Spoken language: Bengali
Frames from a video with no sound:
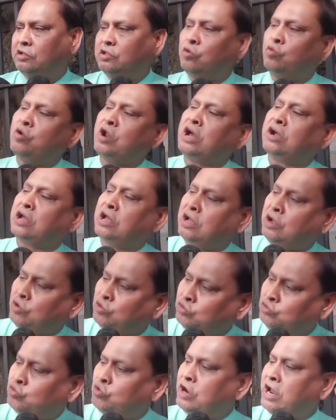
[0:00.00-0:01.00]
তো ওনাকেও
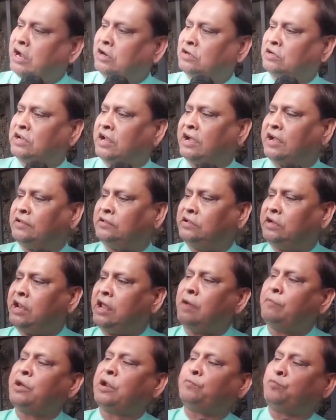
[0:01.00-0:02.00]
দু লাখ টাকা
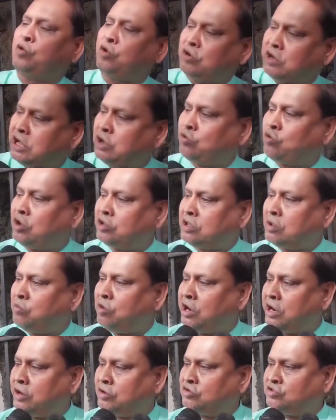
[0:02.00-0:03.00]
দিলে আমার পক্ষে কথা
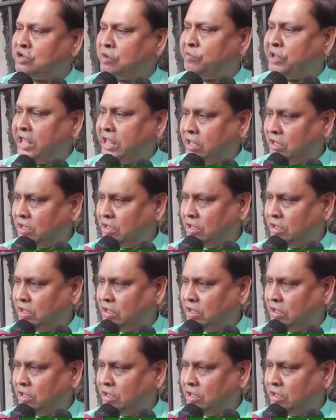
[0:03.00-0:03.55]
বলানো যাবে